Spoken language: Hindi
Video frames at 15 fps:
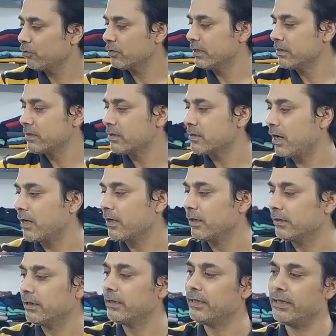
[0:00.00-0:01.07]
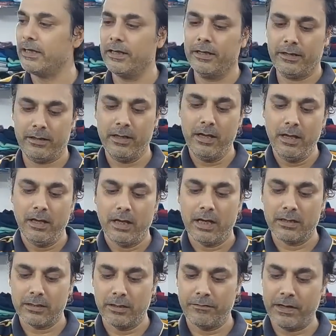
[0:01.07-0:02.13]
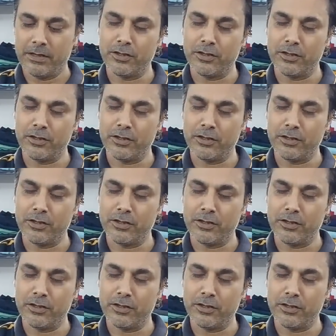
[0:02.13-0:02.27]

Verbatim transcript: तो जीन्स से स्टार्ट करते हैं देखिए आजकल